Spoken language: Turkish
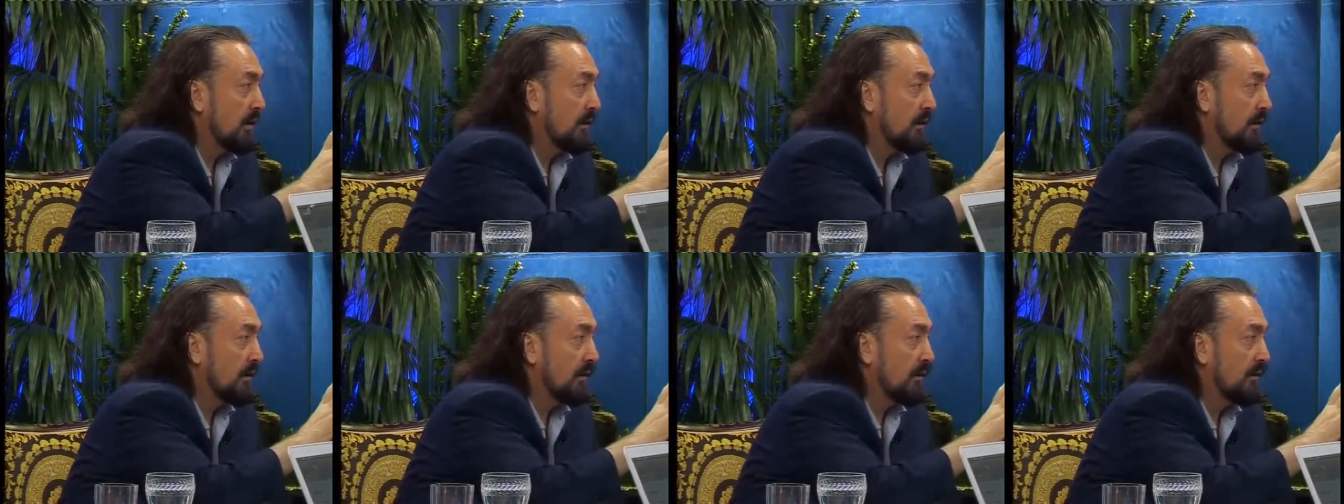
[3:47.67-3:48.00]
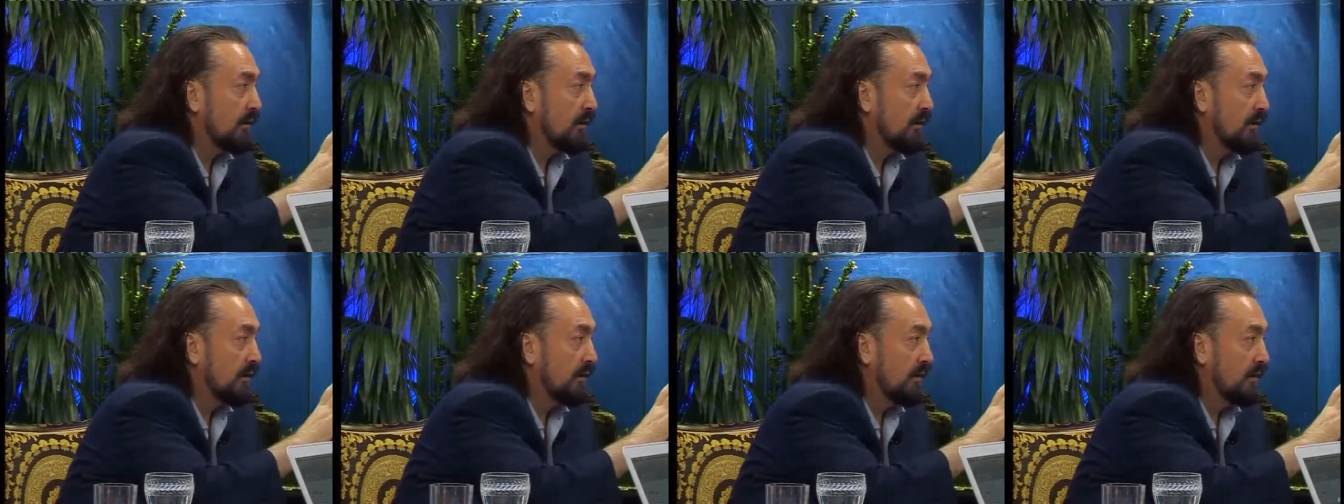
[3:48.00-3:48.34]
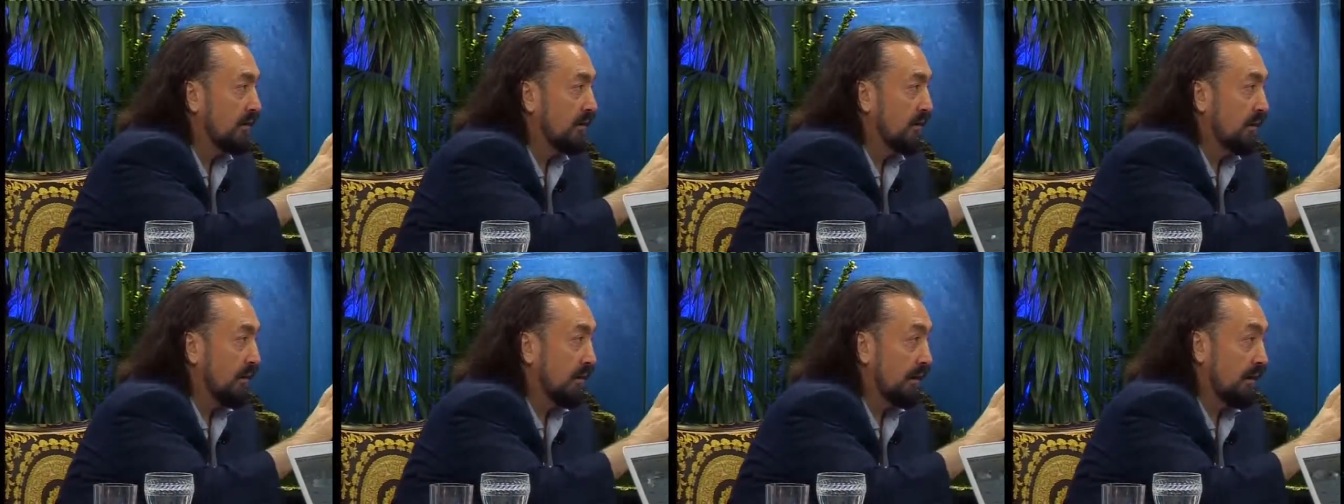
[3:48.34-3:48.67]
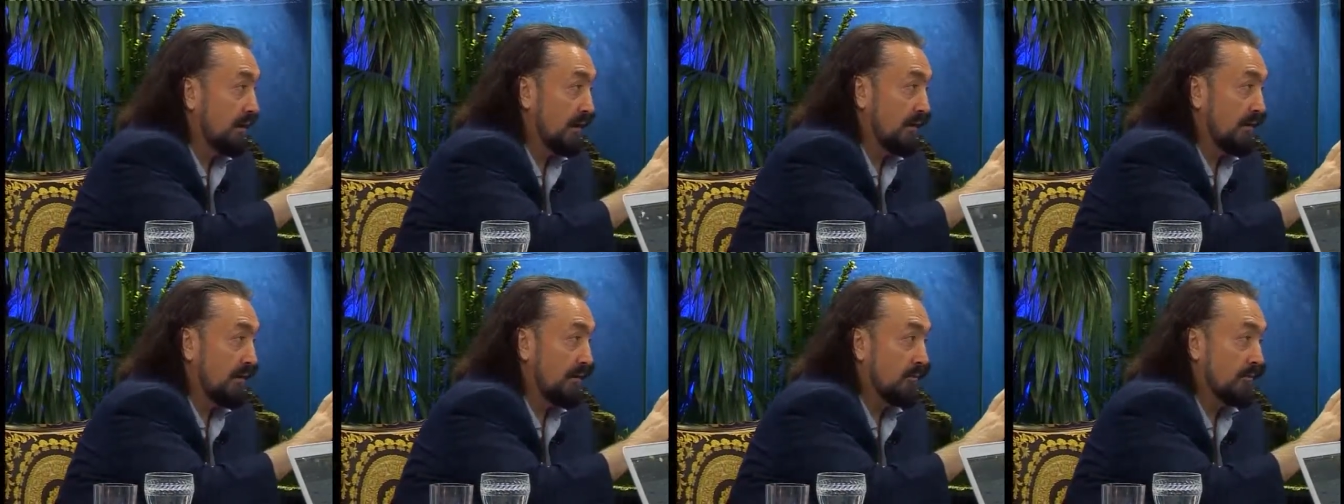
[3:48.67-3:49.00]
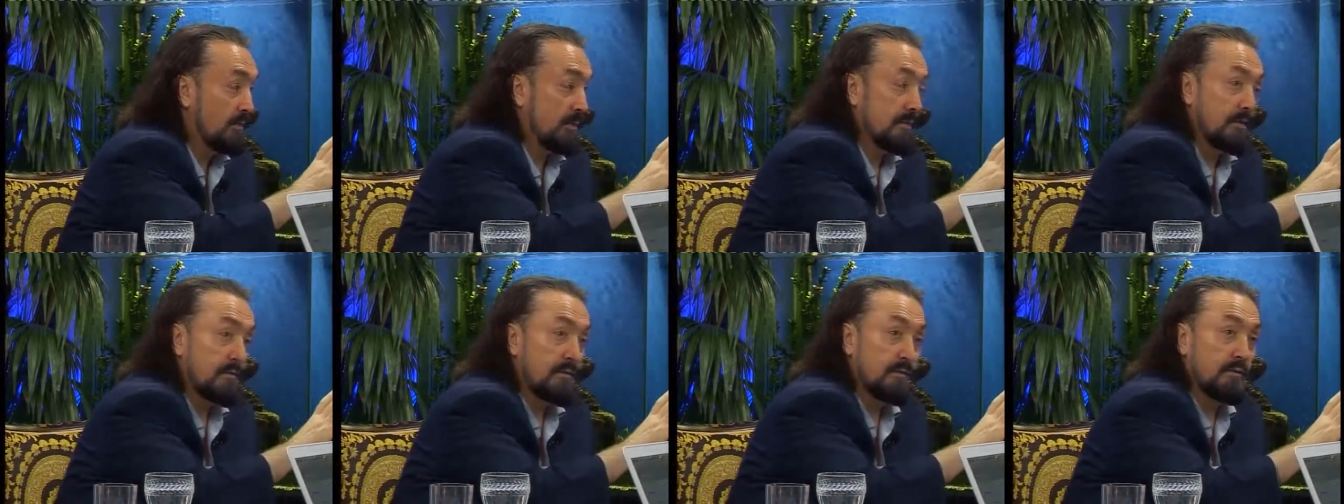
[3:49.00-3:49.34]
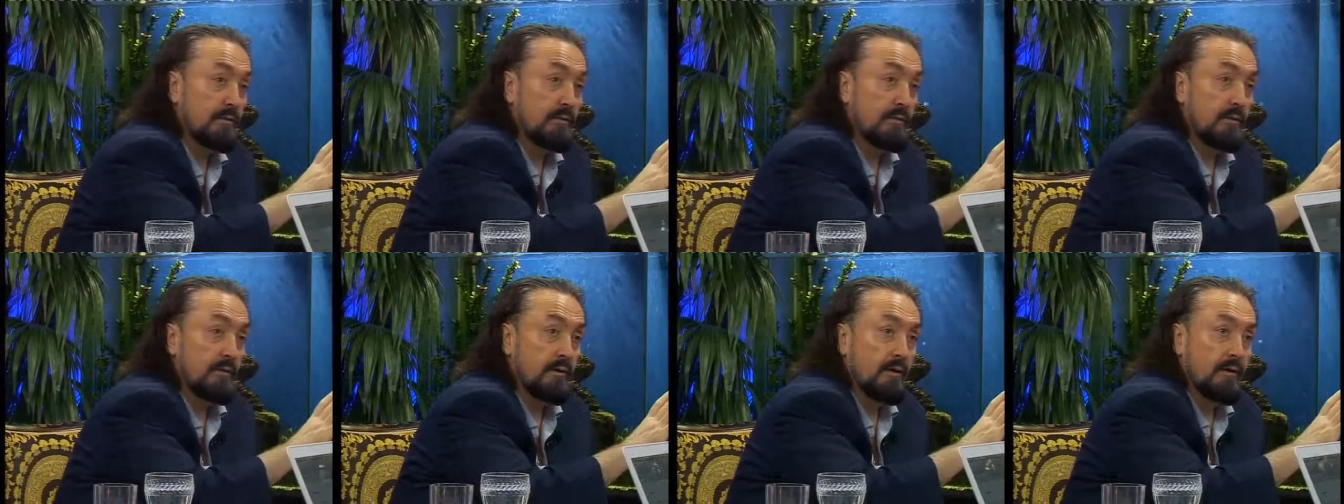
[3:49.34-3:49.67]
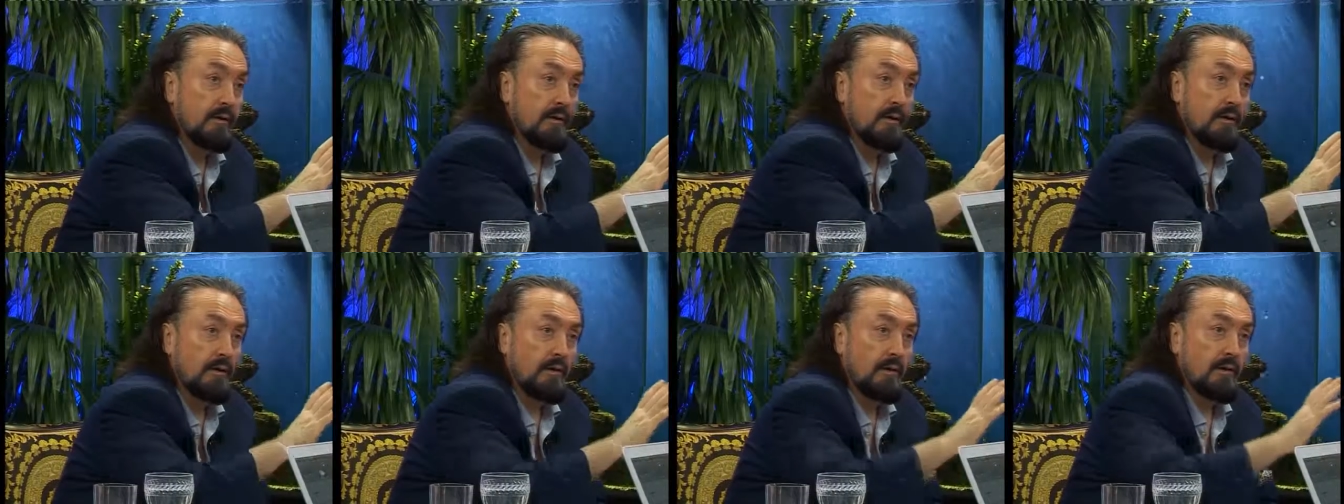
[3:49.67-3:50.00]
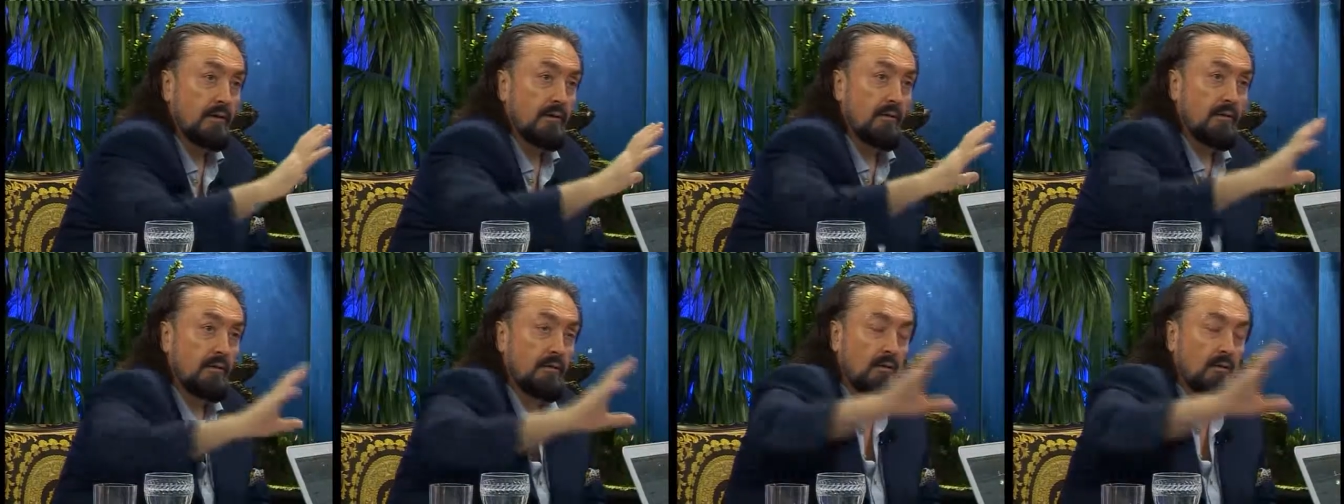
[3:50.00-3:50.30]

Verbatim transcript: Maşallah. Maşallah, maşallah. Annemiz. Maşallah.